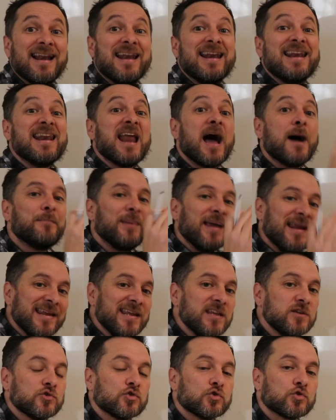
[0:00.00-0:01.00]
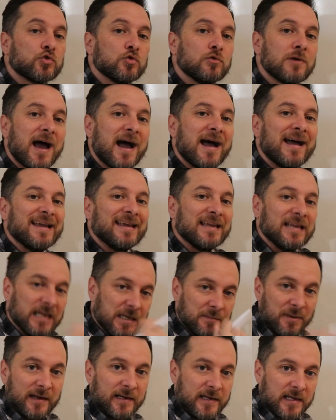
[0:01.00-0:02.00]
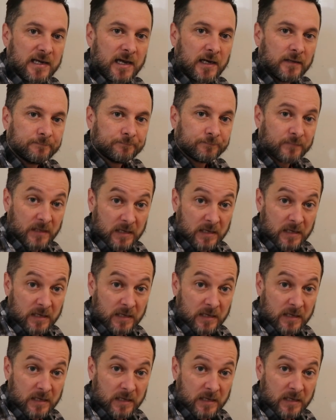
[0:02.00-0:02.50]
la península ibérica.